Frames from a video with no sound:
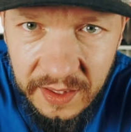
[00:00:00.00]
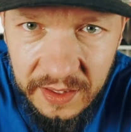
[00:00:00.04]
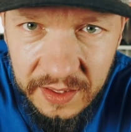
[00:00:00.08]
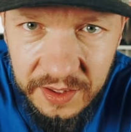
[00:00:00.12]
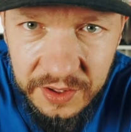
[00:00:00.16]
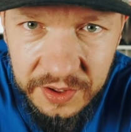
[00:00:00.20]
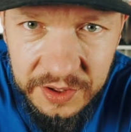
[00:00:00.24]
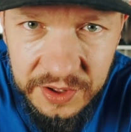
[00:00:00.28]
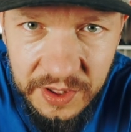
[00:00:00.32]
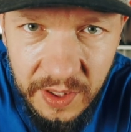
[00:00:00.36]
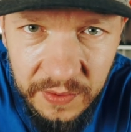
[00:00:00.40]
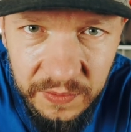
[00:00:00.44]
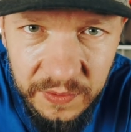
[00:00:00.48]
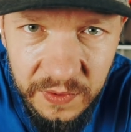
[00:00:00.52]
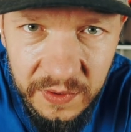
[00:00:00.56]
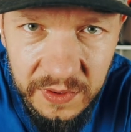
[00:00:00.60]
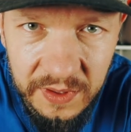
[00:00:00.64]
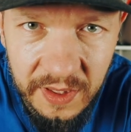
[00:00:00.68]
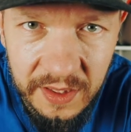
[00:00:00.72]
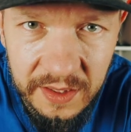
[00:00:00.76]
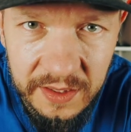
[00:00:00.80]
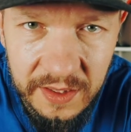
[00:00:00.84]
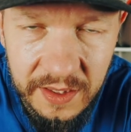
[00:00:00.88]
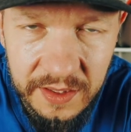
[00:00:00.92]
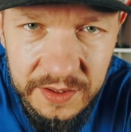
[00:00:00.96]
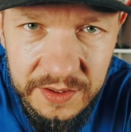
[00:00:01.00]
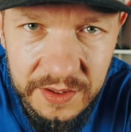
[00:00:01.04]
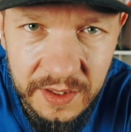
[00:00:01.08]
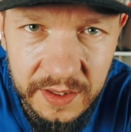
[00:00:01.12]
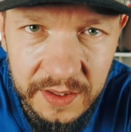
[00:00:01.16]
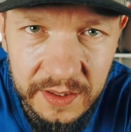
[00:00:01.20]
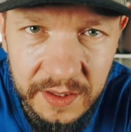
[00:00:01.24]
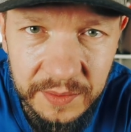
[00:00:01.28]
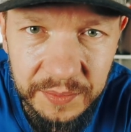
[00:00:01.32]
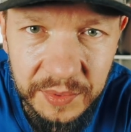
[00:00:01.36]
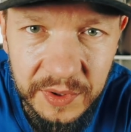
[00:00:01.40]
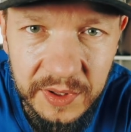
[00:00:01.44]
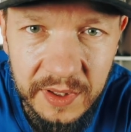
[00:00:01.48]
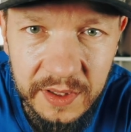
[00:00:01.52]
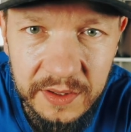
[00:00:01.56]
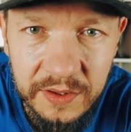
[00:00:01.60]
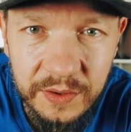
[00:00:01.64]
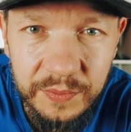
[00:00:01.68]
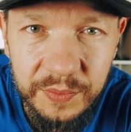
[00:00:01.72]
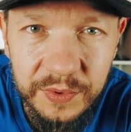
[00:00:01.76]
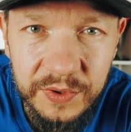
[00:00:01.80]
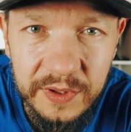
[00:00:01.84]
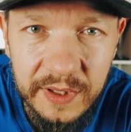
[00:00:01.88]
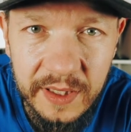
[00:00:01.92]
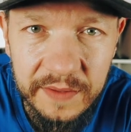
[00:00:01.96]
jak chciał to nagrać, najlepiej jak
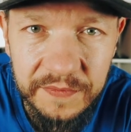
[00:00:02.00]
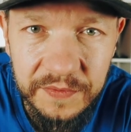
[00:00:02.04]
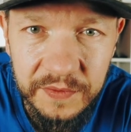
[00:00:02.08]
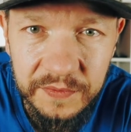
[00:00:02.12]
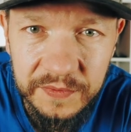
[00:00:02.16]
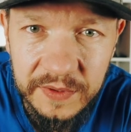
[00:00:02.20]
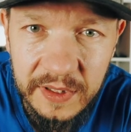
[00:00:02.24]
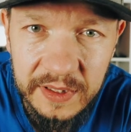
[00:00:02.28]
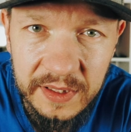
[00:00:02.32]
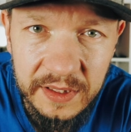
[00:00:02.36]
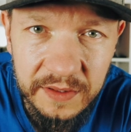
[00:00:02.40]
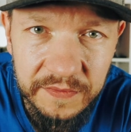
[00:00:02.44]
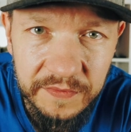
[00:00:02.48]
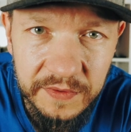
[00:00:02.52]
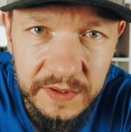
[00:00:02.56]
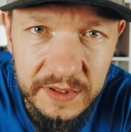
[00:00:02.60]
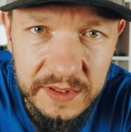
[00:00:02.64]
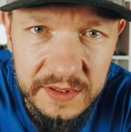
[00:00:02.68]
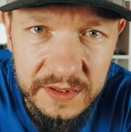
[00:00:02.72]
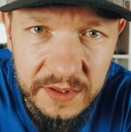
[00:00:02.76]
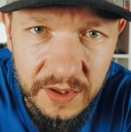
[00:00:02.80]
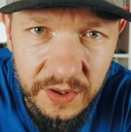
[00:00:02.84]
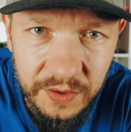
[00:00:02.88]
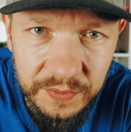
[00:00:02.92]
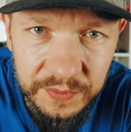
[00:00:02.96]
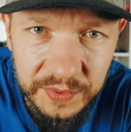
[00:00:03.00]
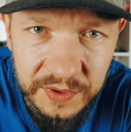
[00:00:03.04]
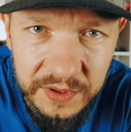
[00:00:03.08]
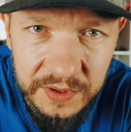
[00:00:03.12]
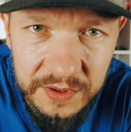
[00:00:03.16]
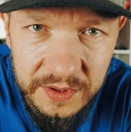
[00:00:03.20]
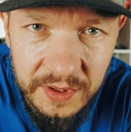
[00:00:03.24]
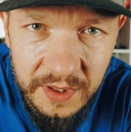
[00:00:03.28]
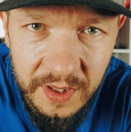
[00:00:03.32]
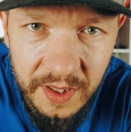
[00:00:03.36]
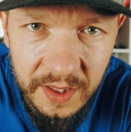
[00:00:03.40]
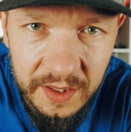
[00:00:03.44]
to potrafił w danej chwili zrobić.